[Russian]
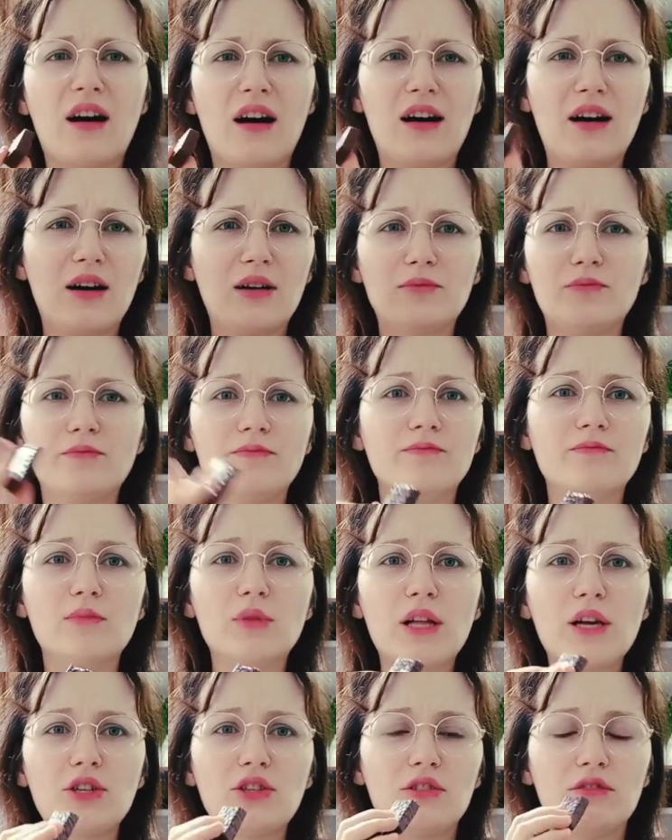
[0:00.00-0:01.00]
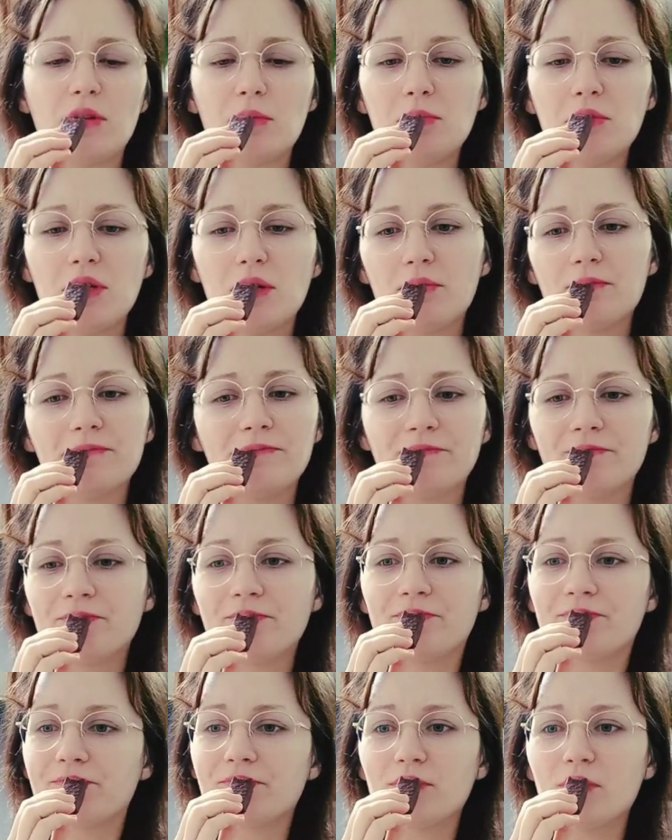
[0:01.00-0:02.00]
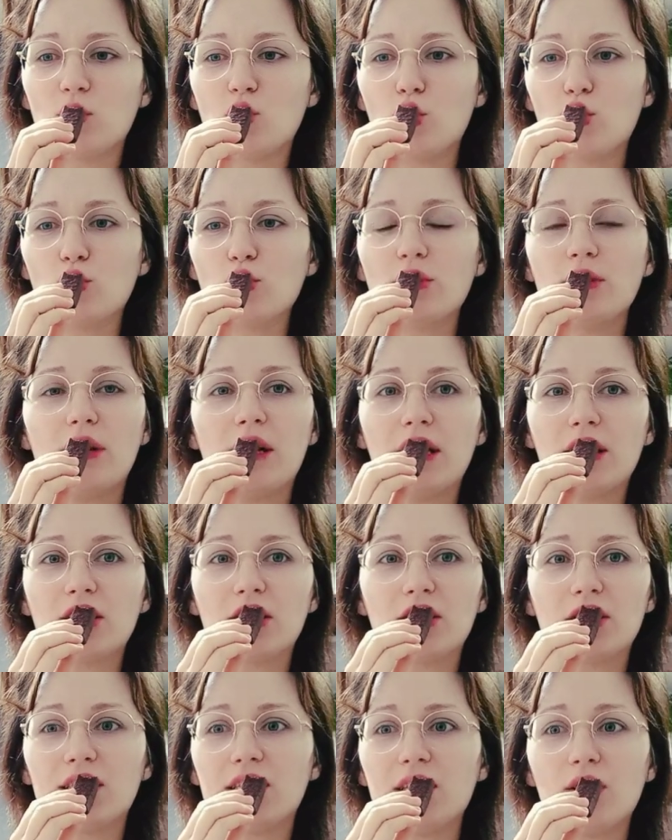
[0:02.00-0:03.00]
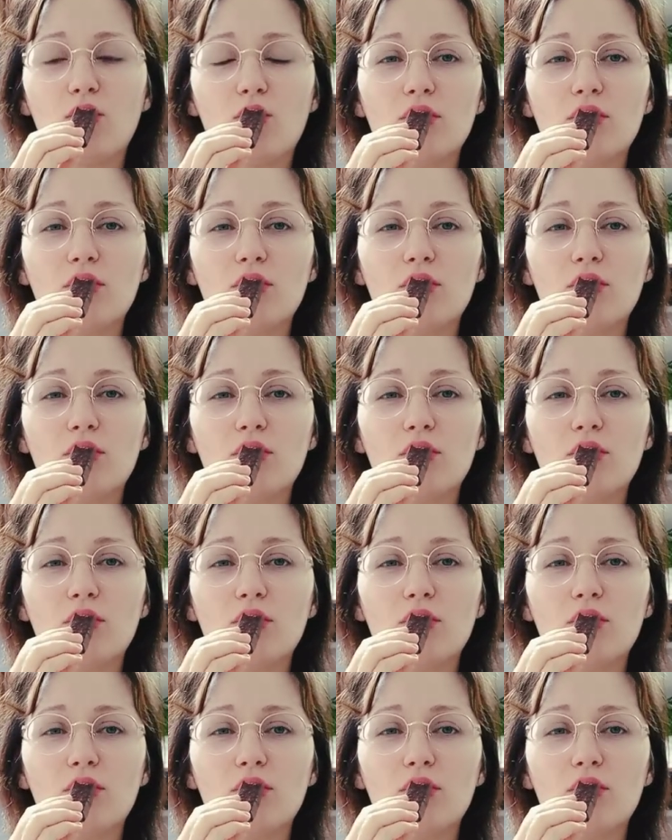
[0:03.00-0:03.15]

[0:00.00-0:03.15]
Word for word: А младший вообще трус редкостный,